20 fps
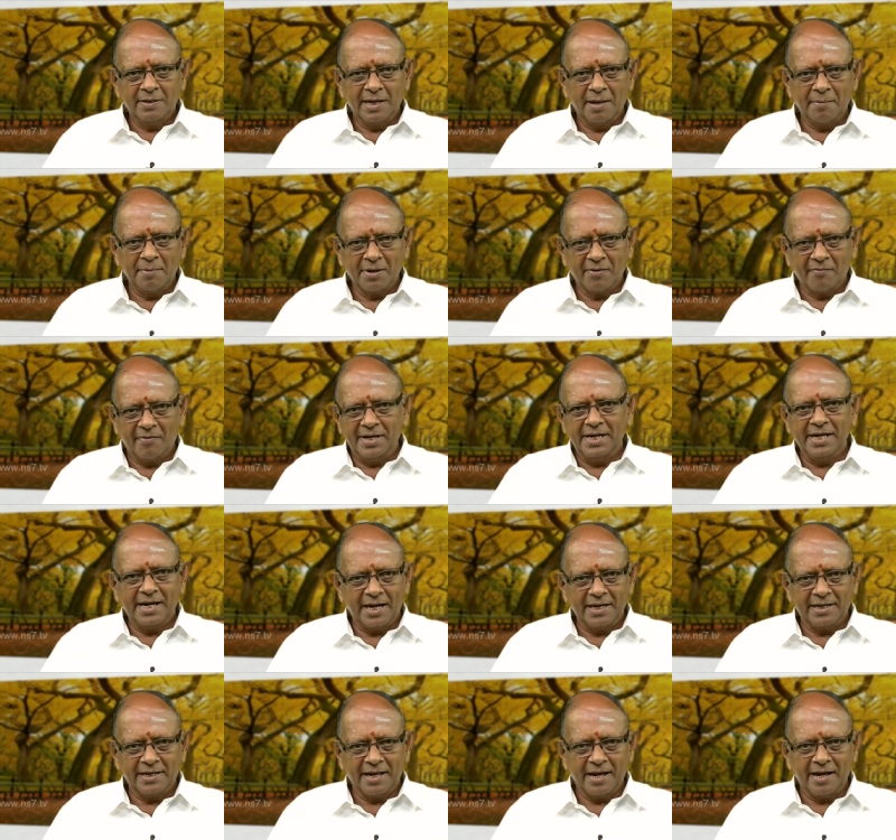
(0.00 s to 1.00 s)
நமக்கு
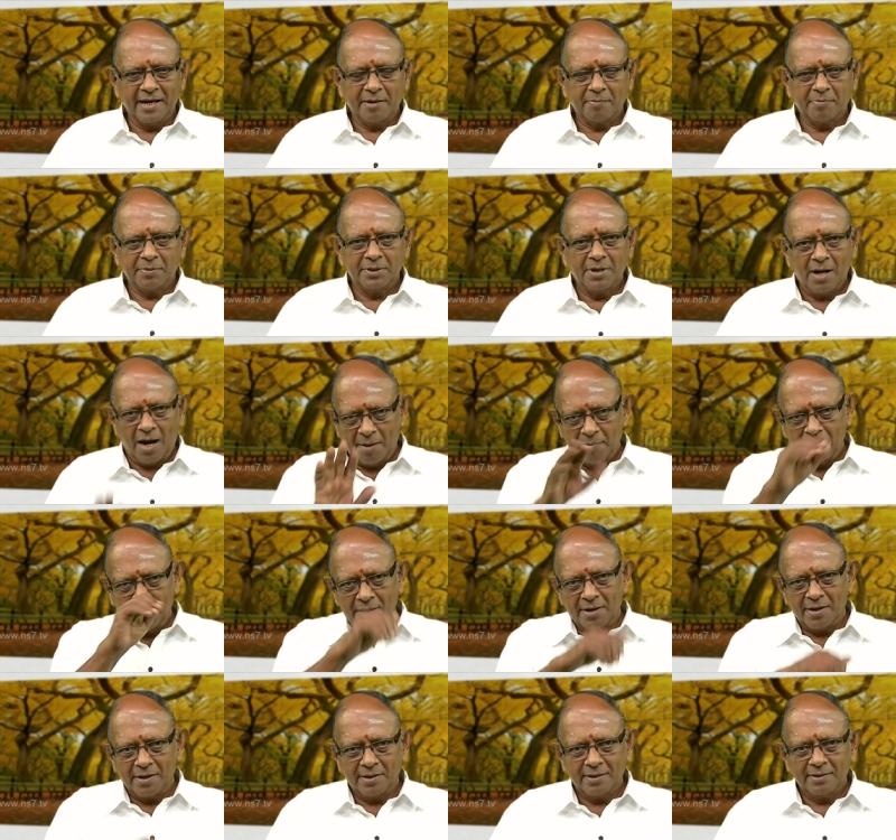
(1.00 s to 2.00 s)
வழிகாட்டியாக இருப்பது
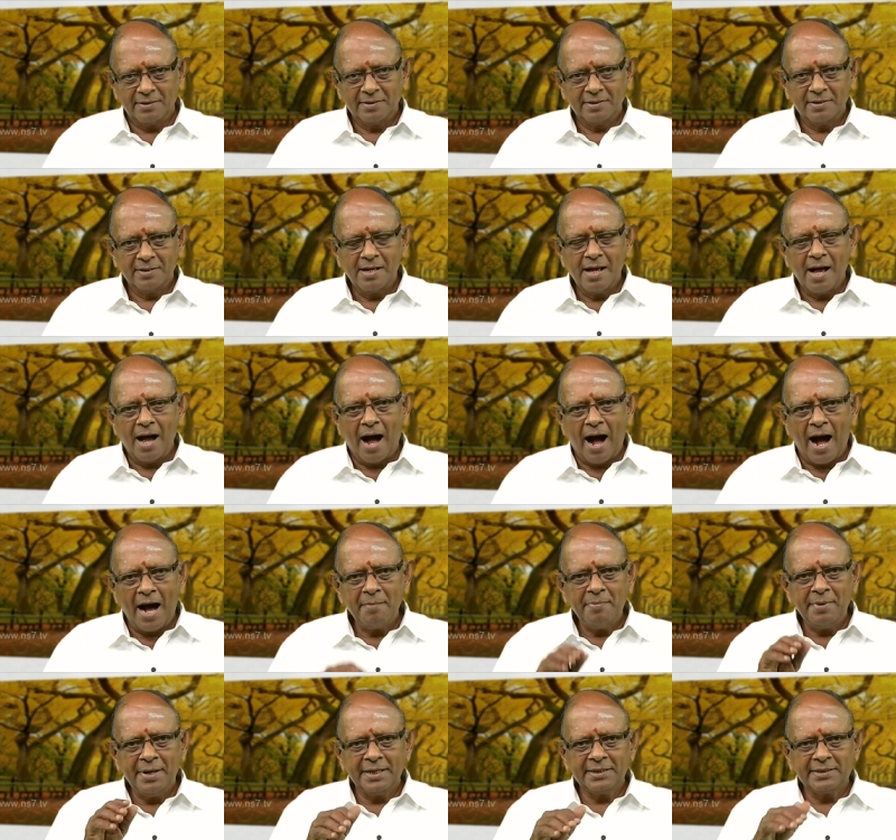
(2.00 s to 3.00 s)
ஆன்மீகங்க
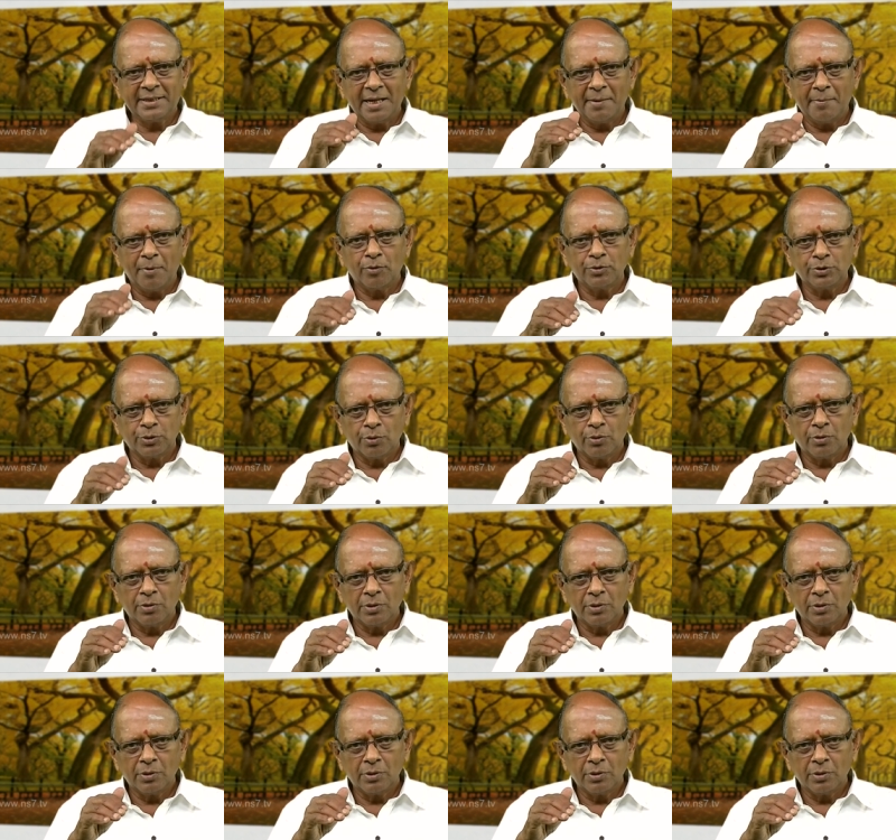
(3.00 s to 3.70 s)
ஆன்மீகத்தை நம்ம கொஞ்சம்